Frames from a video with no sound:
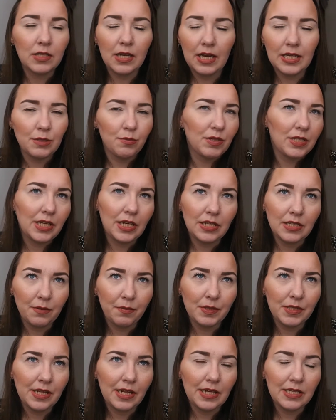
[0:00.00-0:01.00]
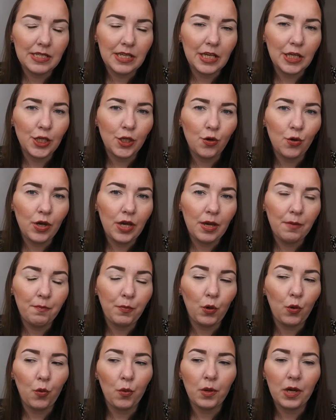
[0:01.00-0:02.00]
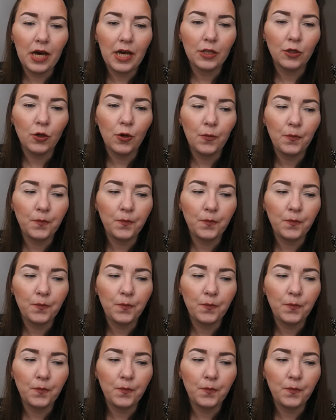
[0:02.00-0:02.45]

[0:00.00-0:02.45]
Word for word: las máscaras de pestañas que yo he probado,